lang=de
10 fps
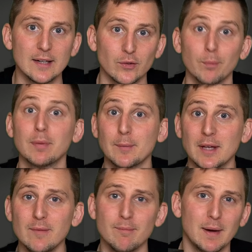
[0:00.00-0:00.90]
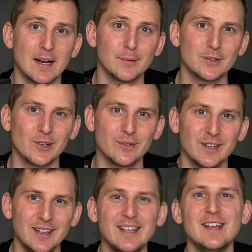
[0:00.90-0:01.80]
Also bleibt dran, mein Name ist
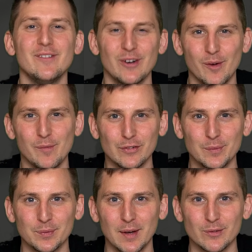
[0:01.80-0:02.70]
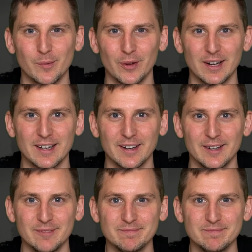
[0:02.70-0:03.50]
Oliver, willkommen auf dem Smartphone Blogger Kanal.